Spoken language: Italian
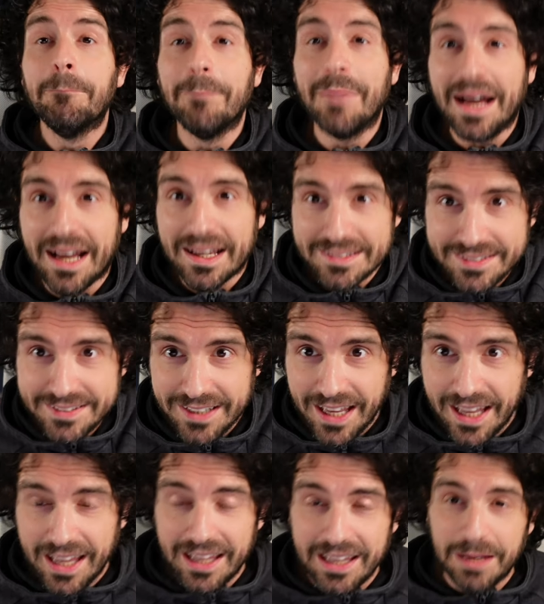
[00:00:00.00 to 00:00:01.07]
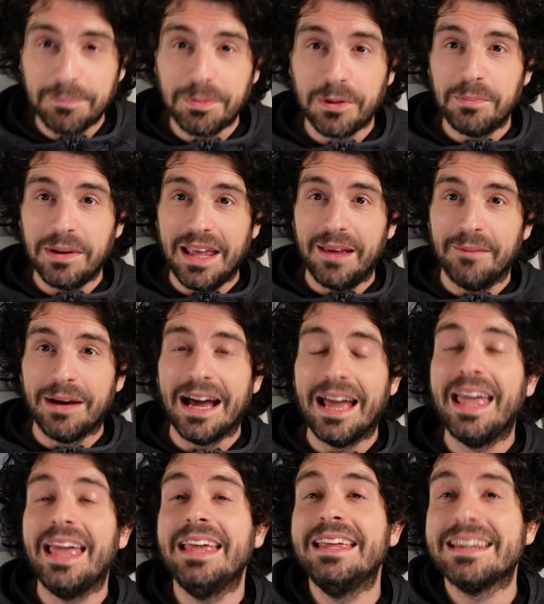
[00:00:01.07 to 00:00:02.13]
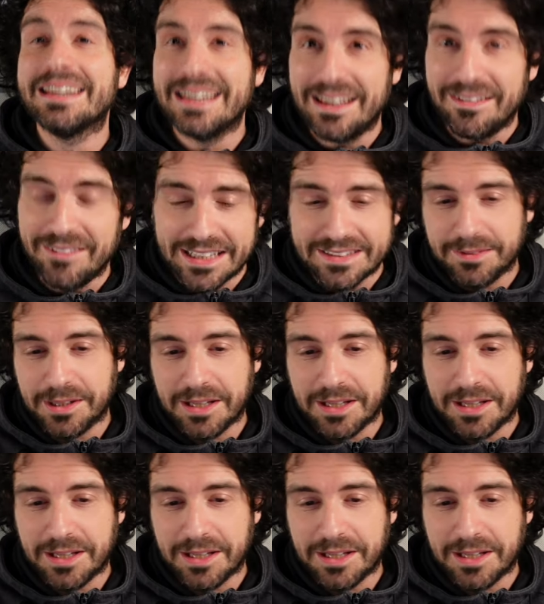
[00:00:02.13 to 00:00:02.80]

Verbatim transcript: ma se il problema è irrilevante,